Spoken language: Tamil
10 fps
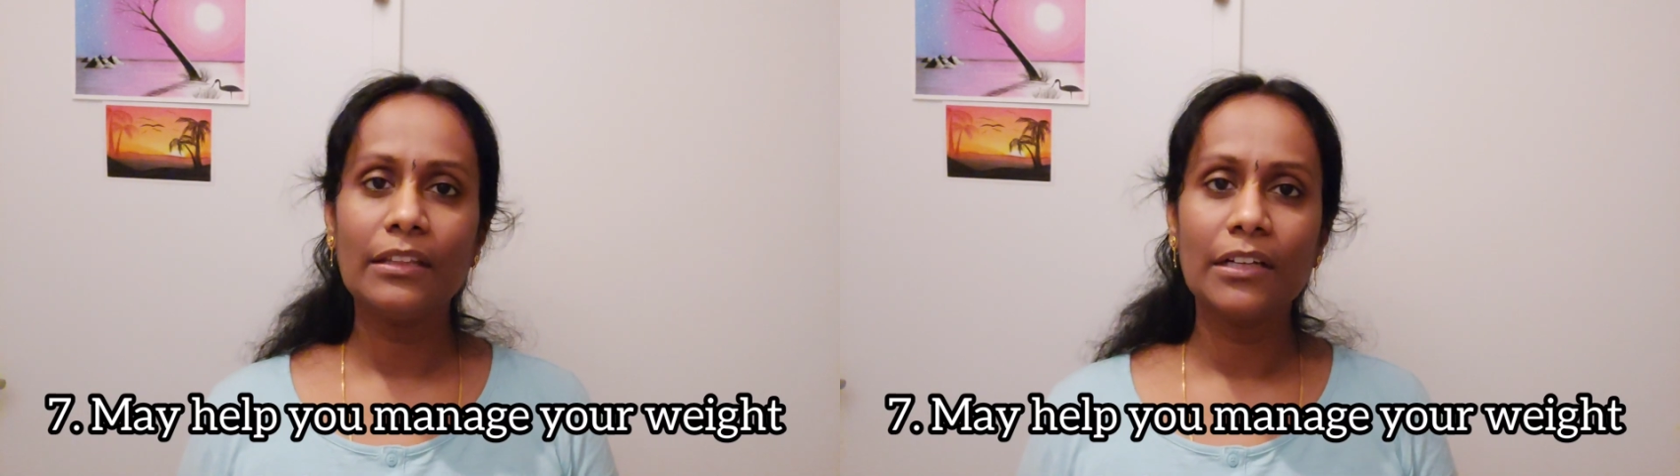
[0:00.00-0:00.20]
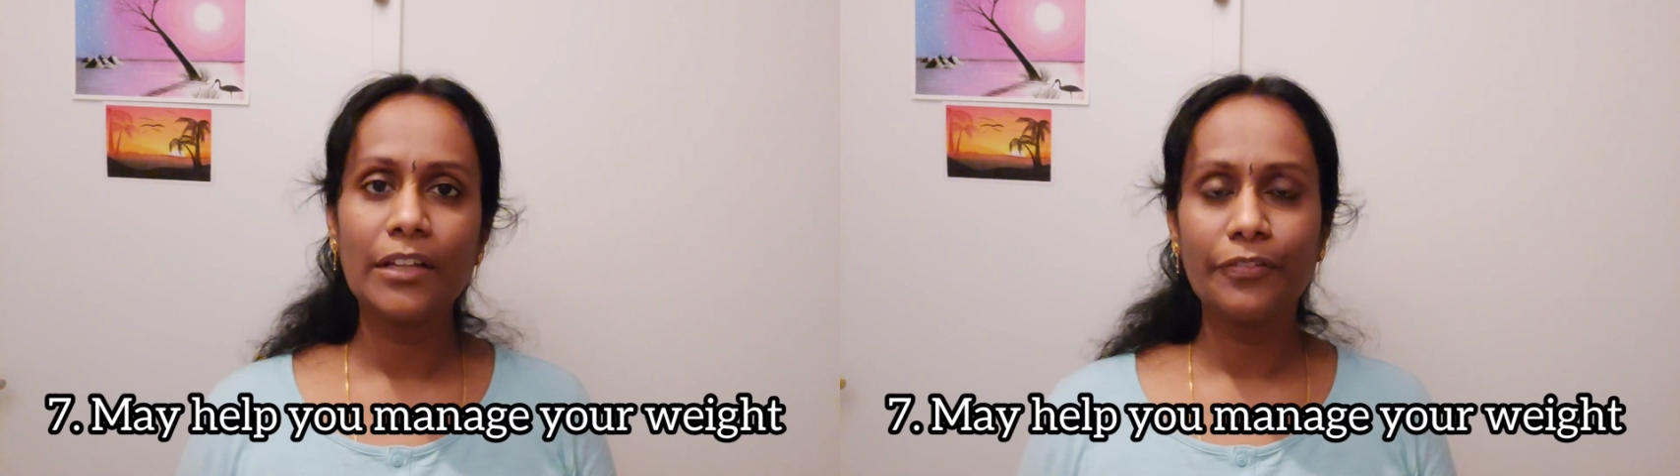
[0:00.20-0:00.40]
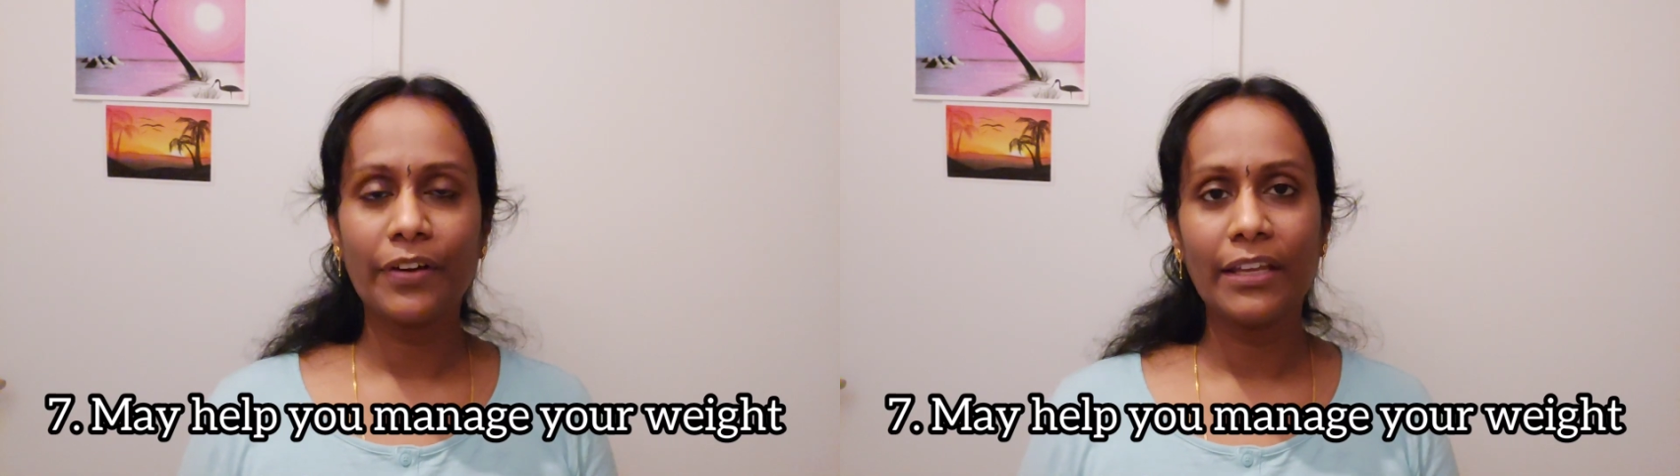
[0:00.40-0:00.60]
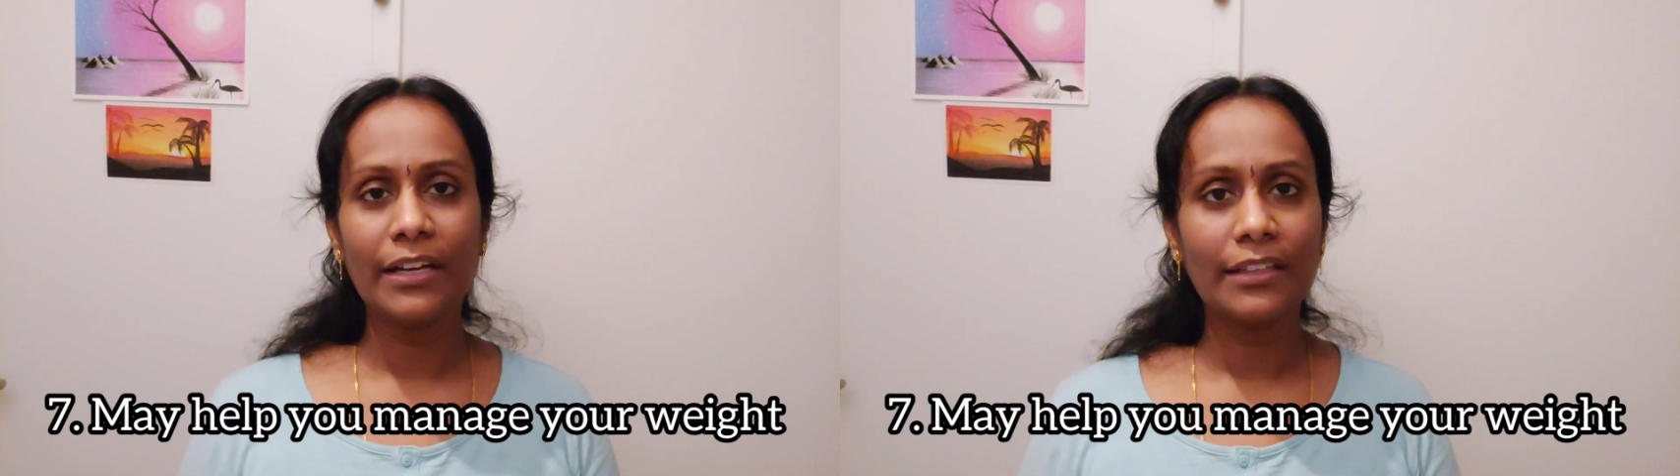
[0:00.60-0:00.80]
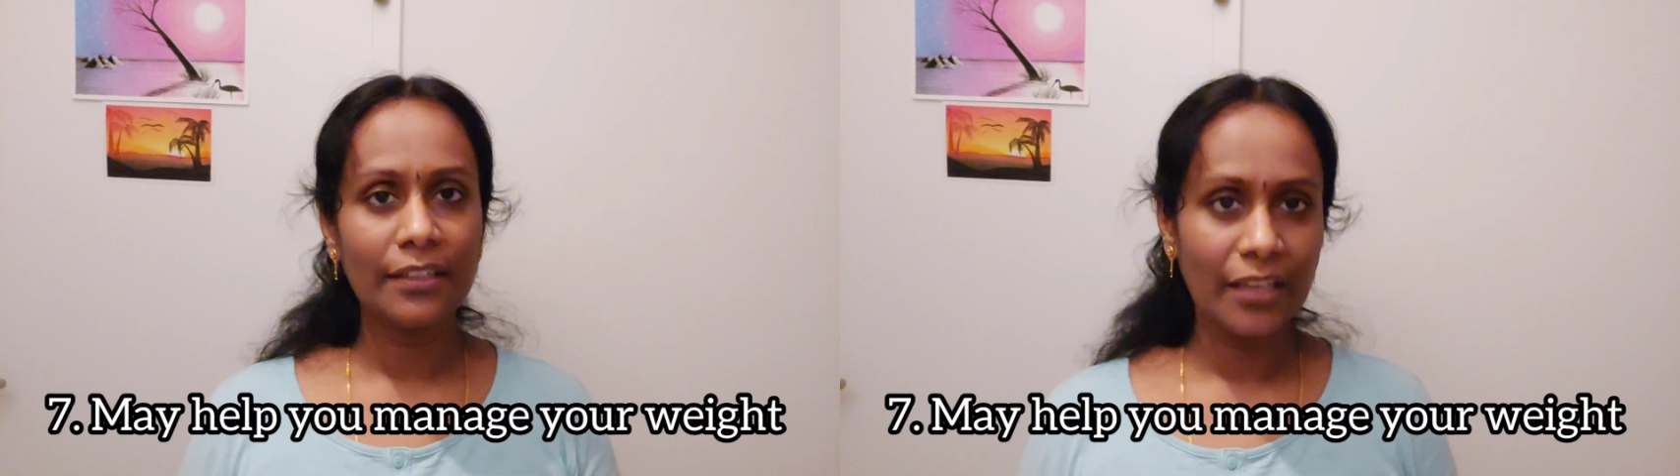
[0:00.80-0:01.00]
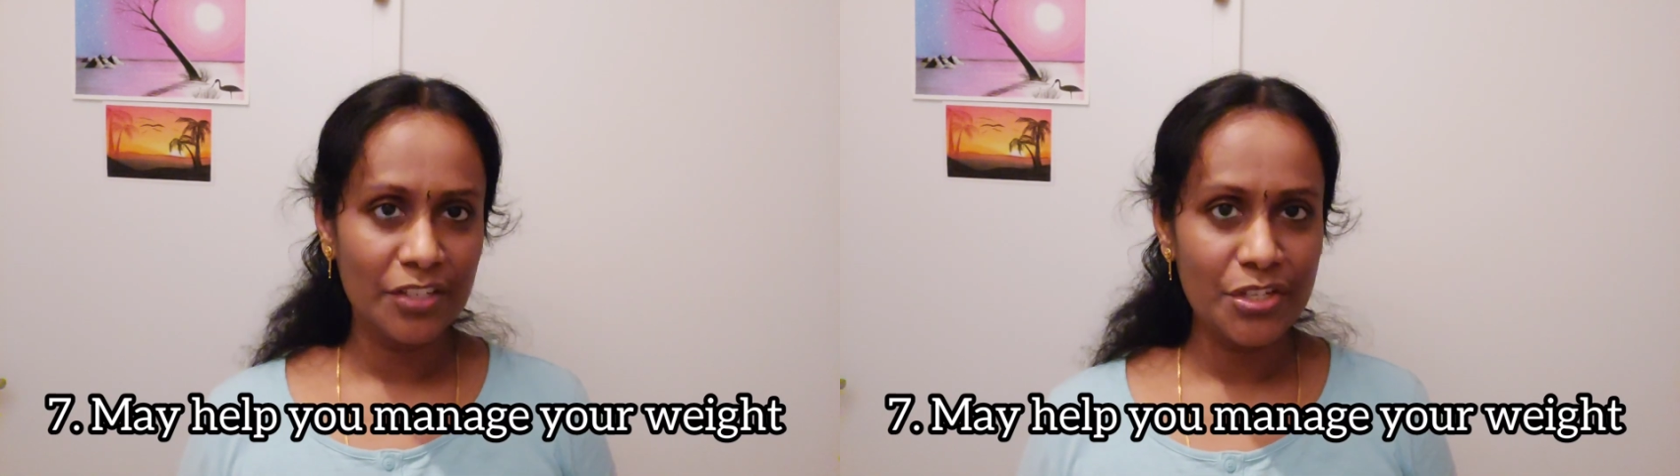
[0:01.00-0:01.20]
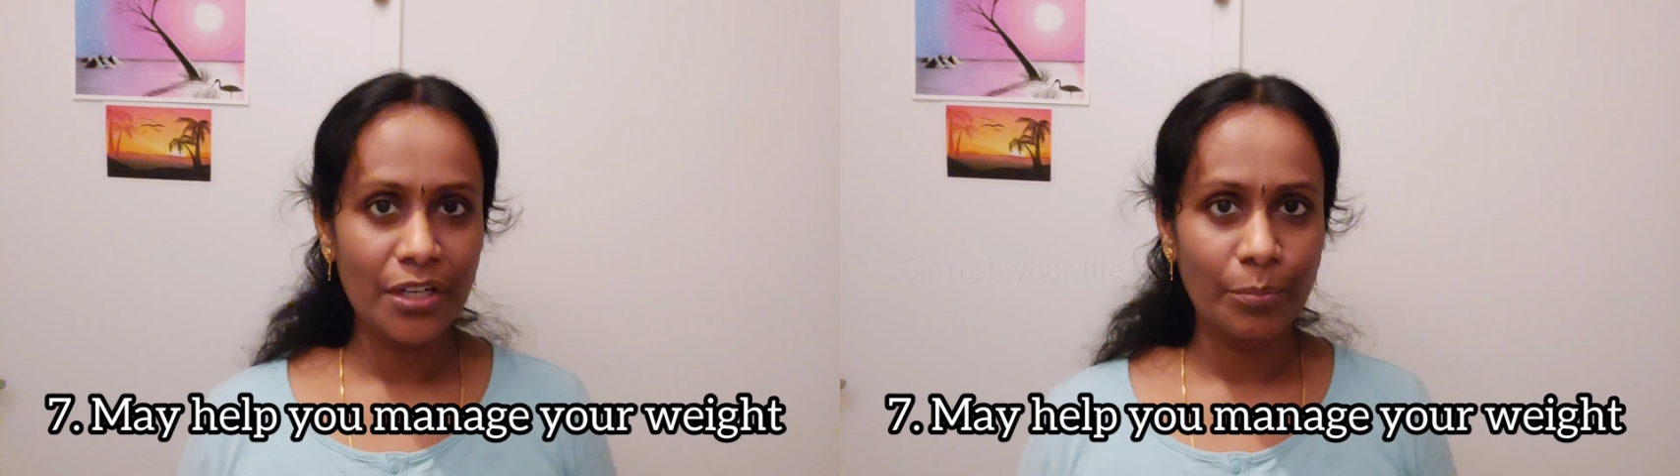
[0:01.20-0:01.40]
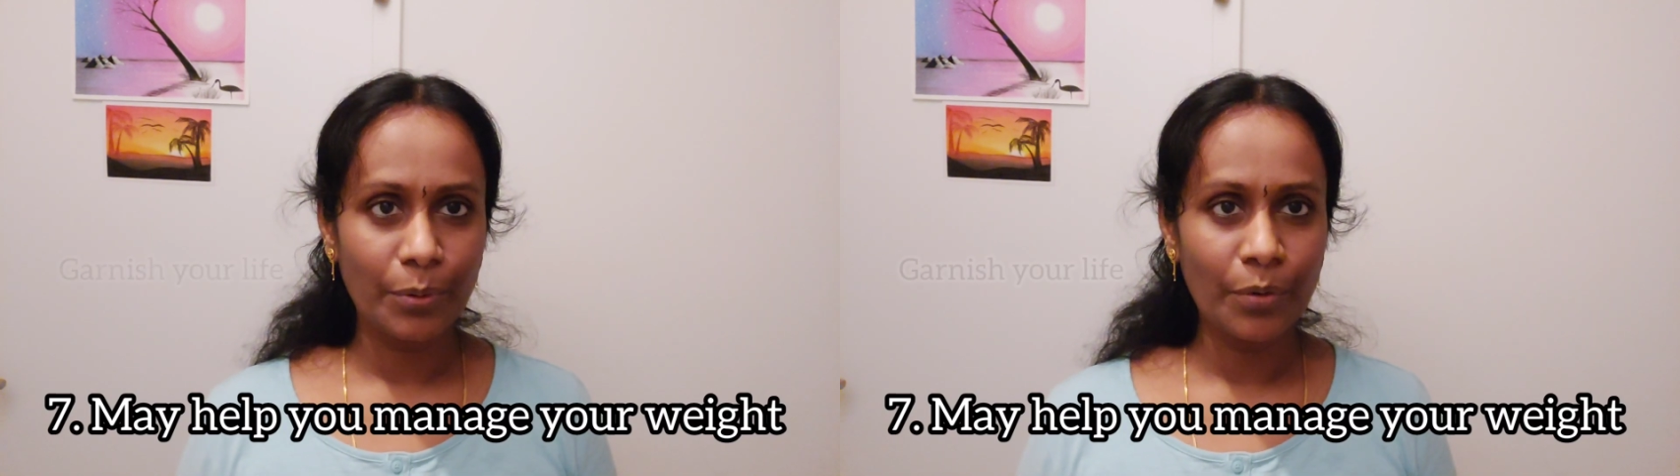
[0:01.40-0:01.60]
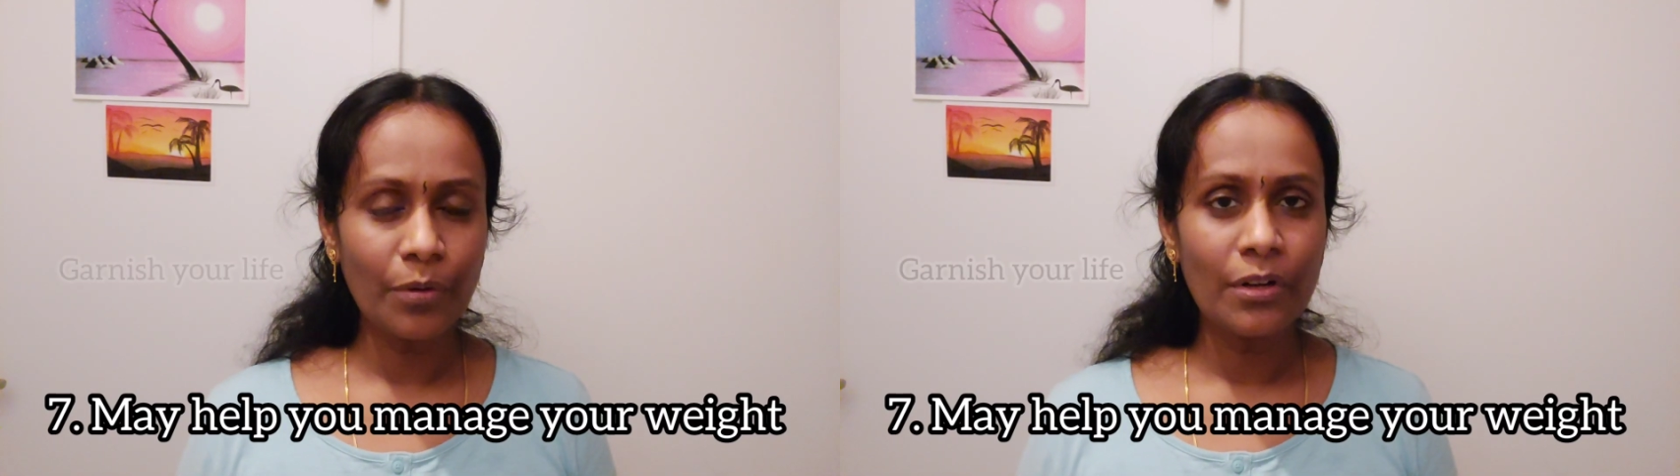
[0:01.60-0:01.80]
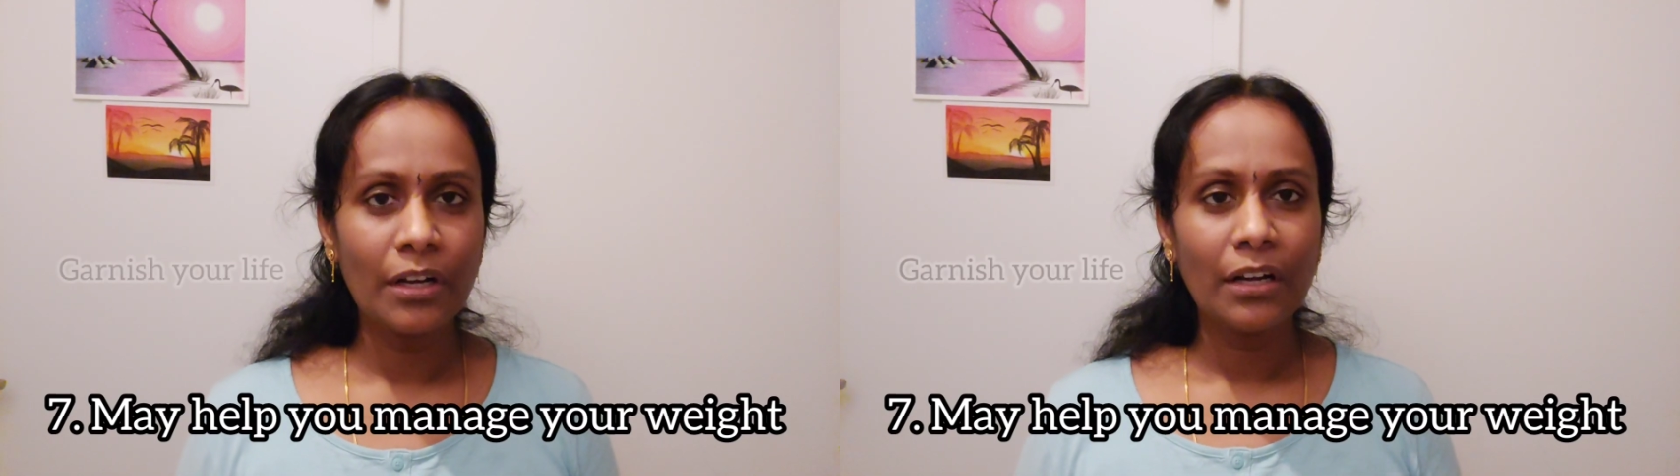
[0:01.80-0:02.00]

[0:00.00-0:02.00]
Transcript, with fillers: தேர்ட்டி ஃபைவ் அந்த ஏஜ்க்கு அப்புறம்